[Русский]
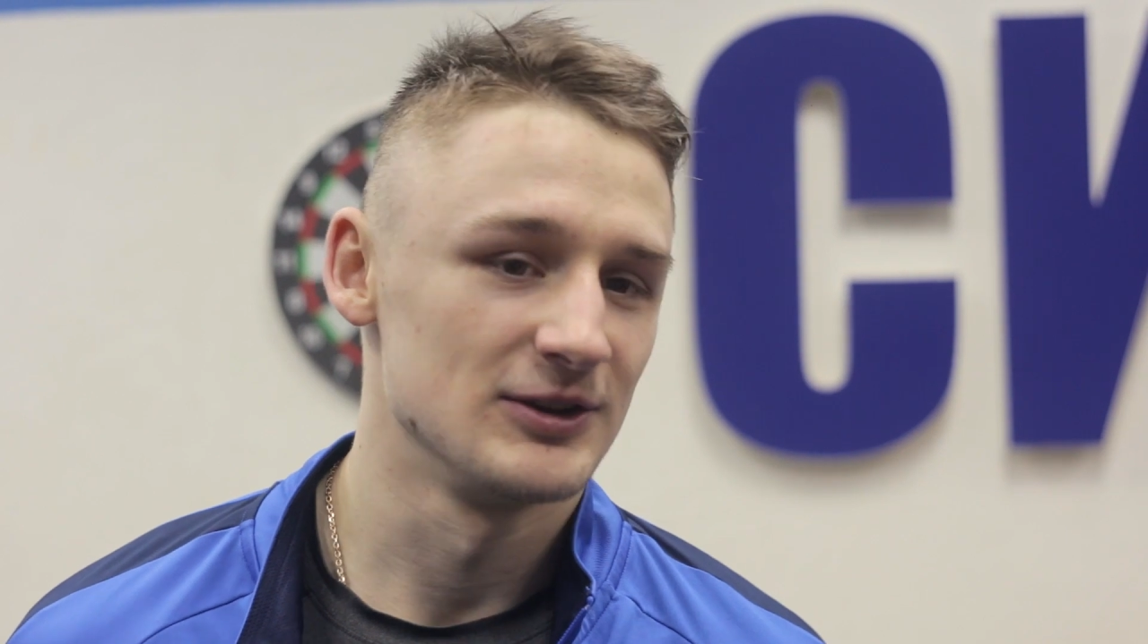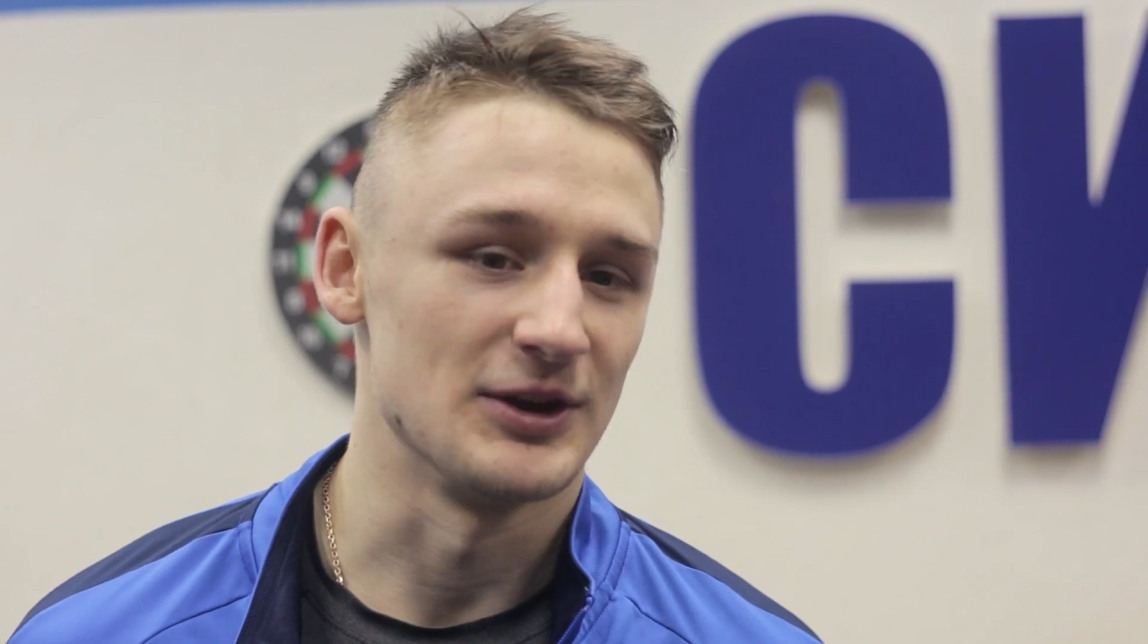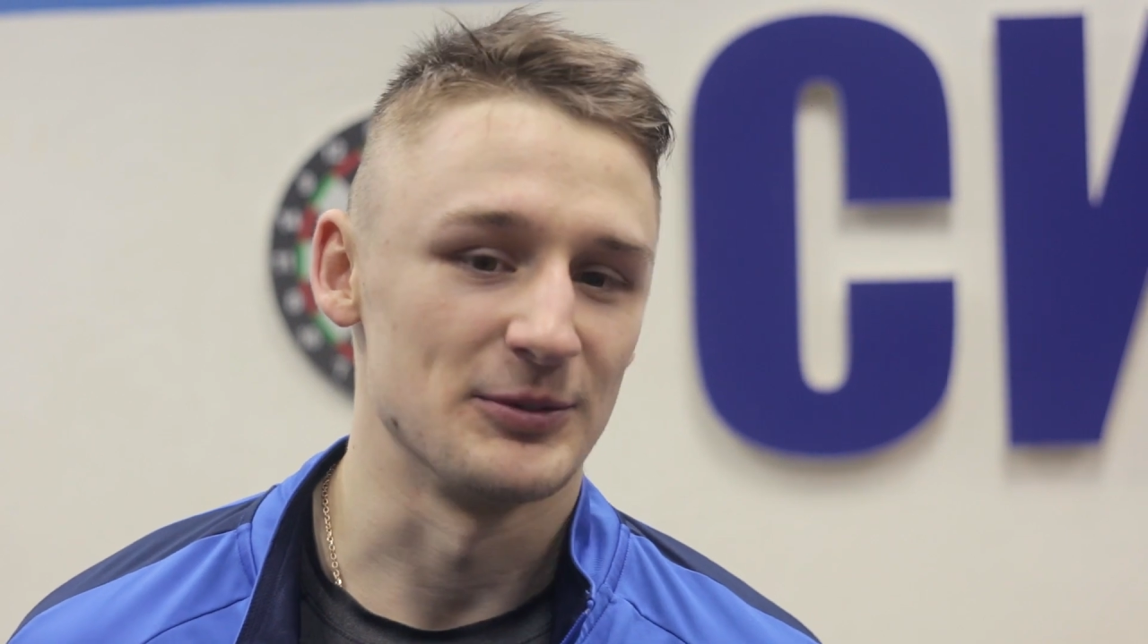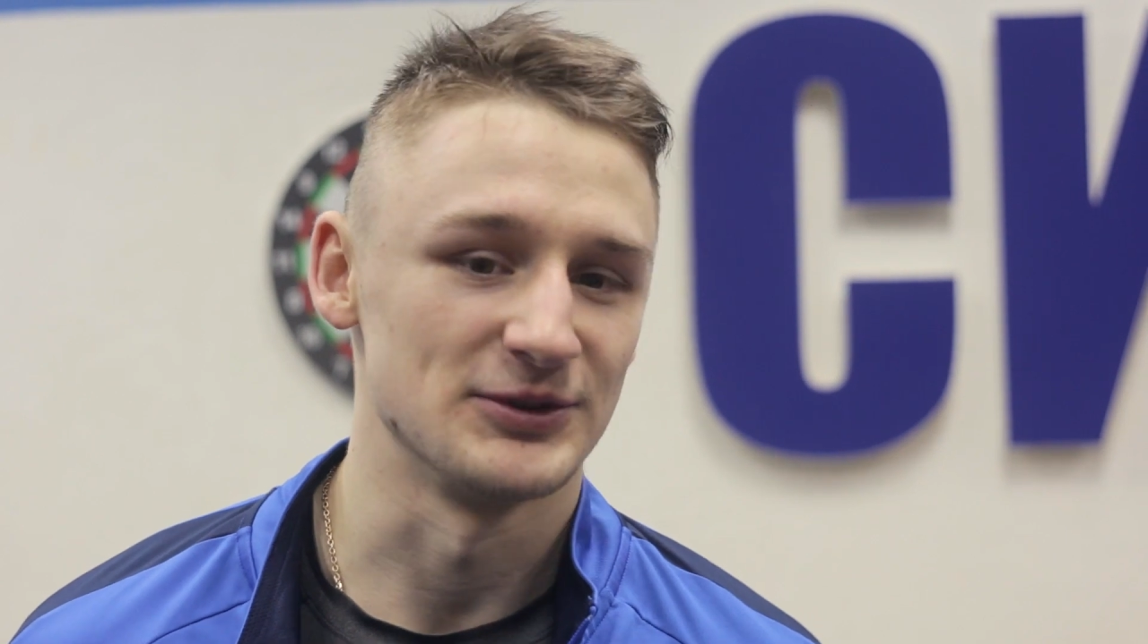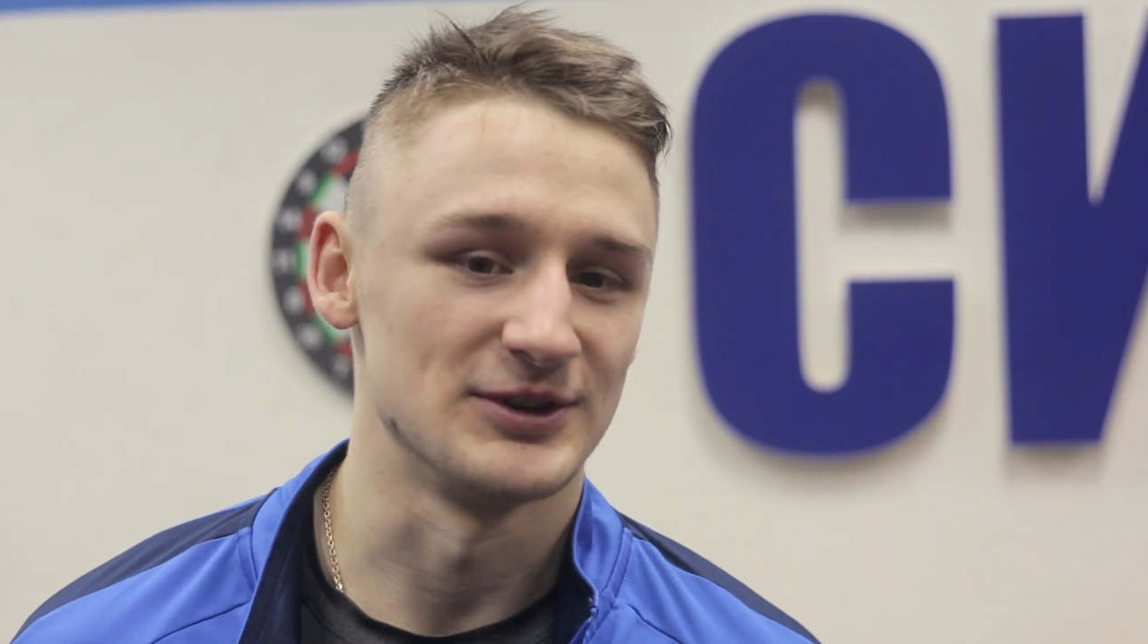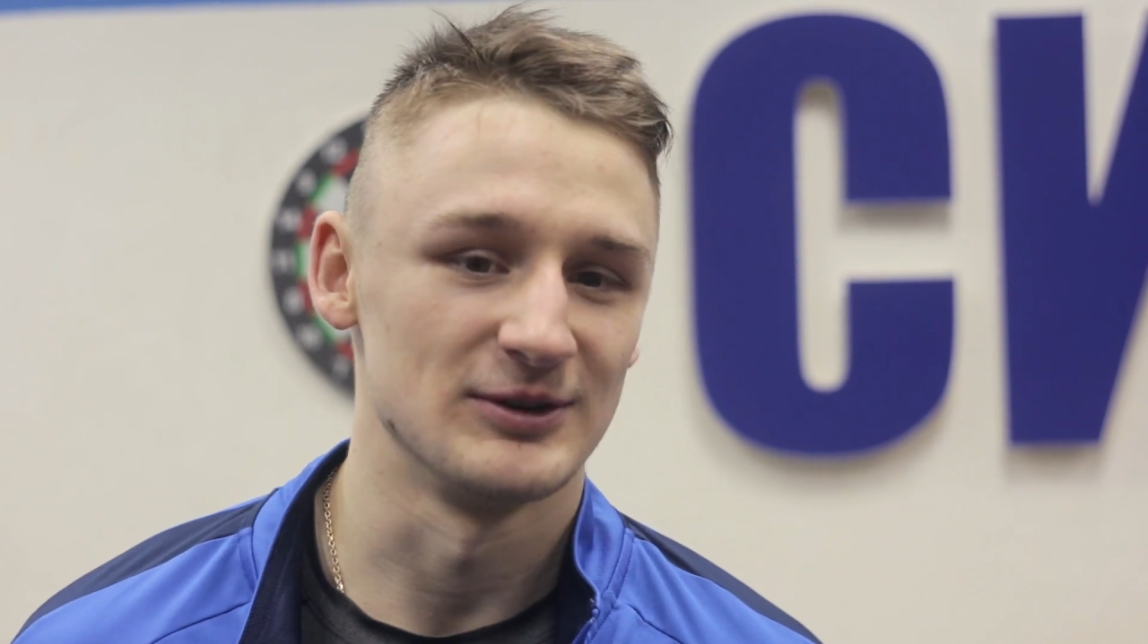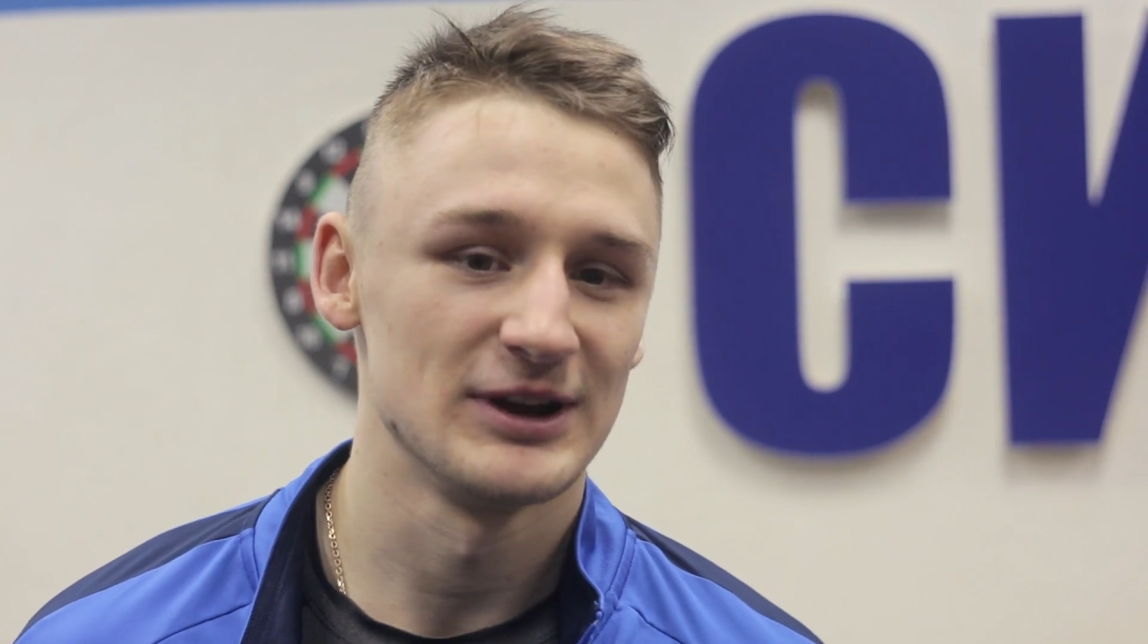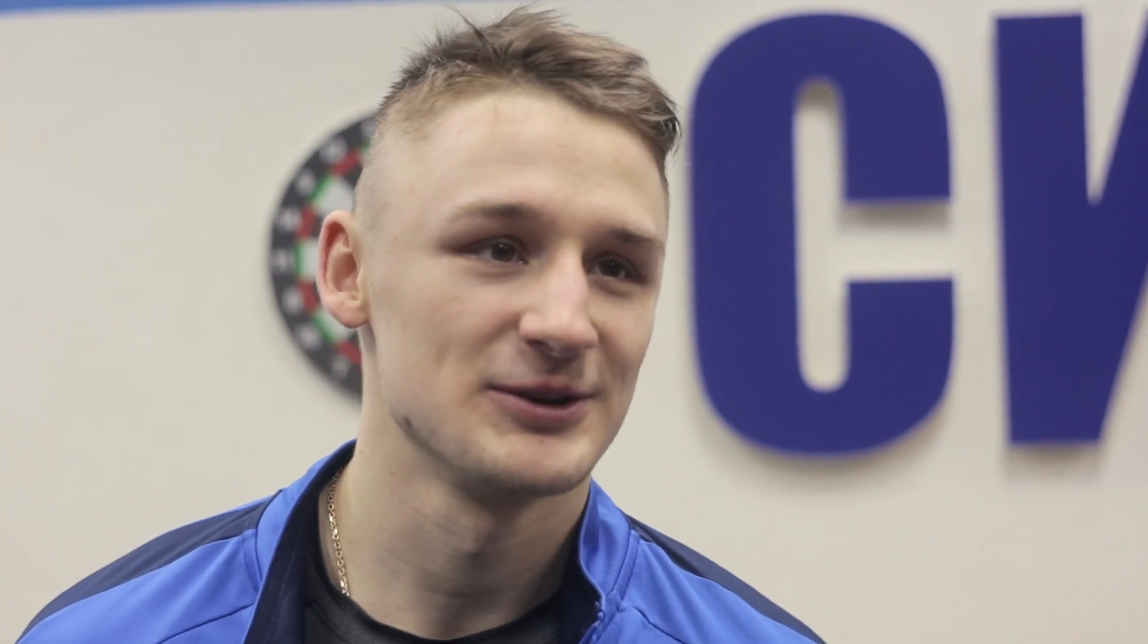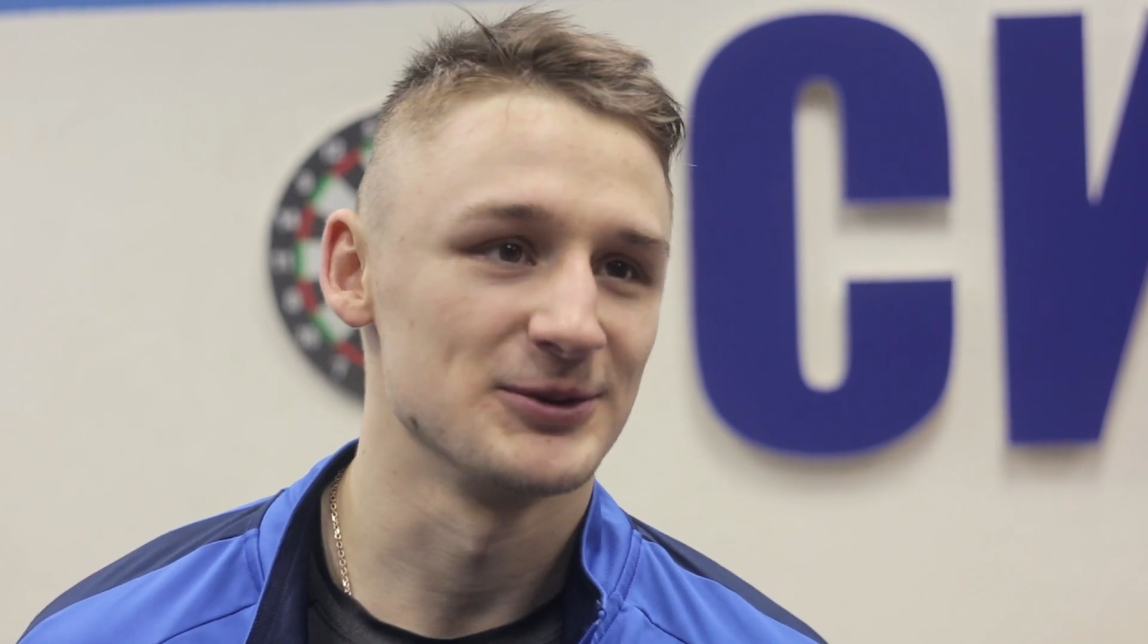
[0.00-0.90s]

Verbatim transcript: Я поздравляю